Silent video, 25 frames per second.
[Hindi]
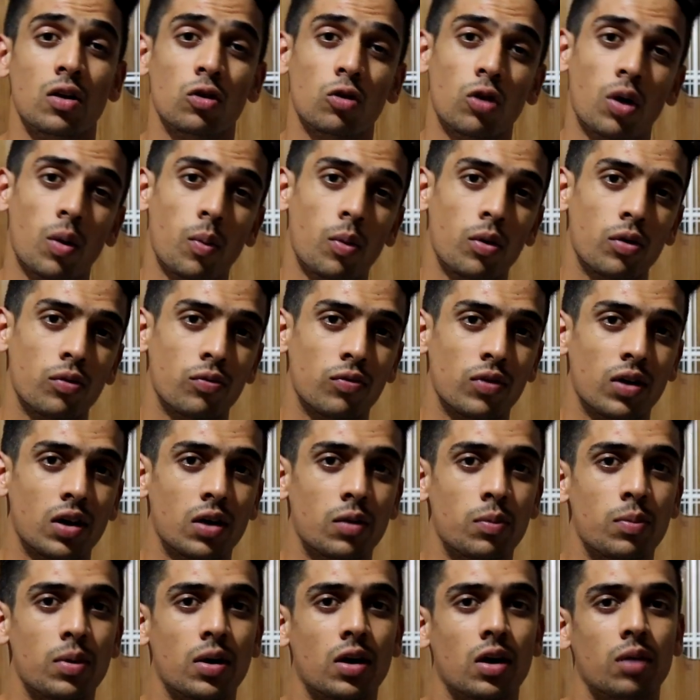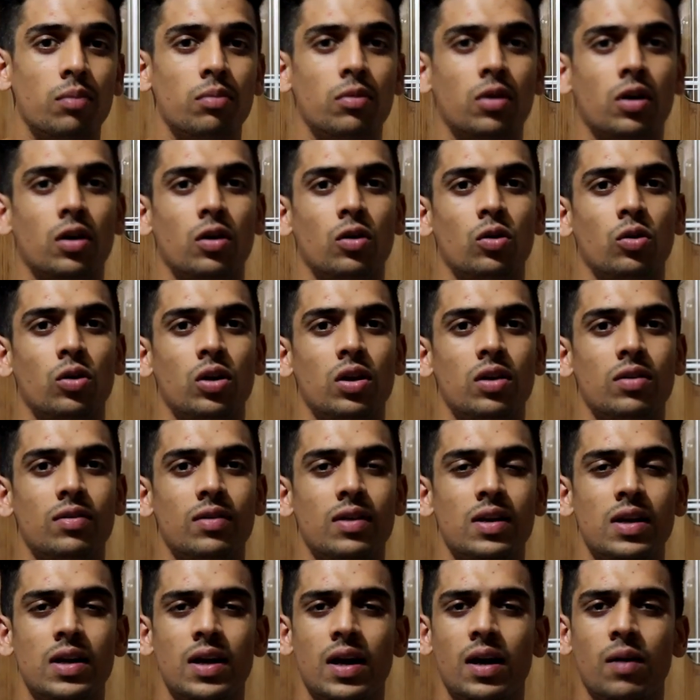थोड़ा बहुत वेट भी कम कर लोगे
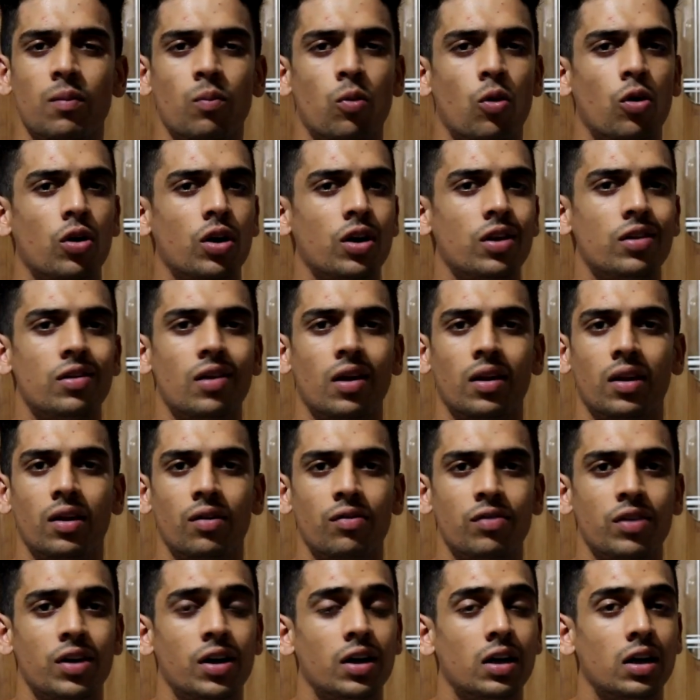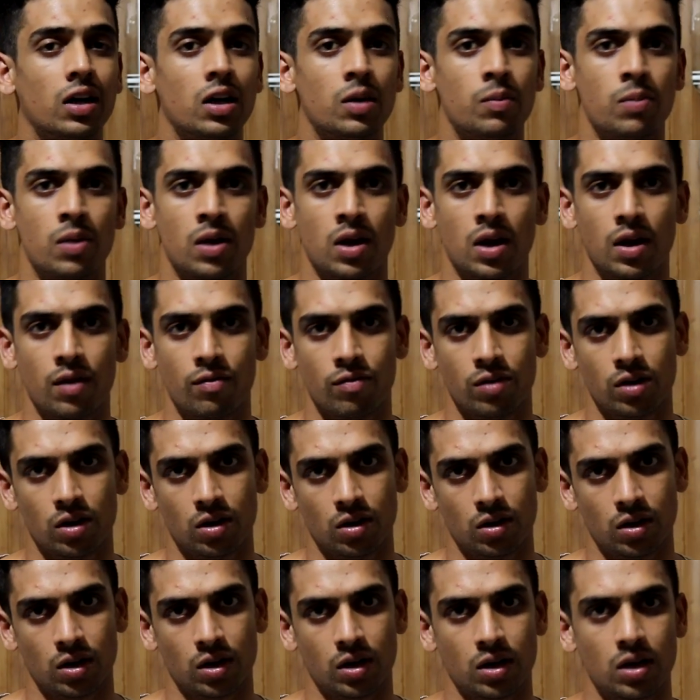ईजिली एंड बॉडी ज़्यादा वियर्डली बिहेव नहीं
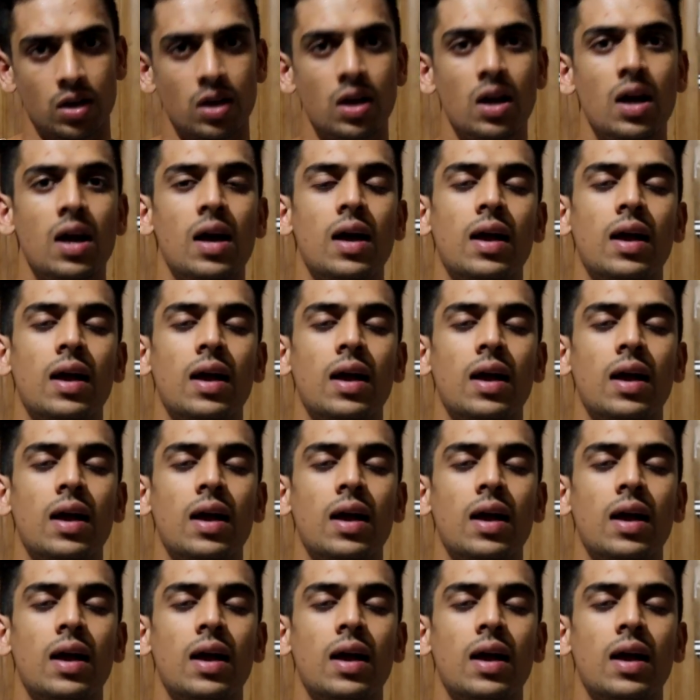करेगी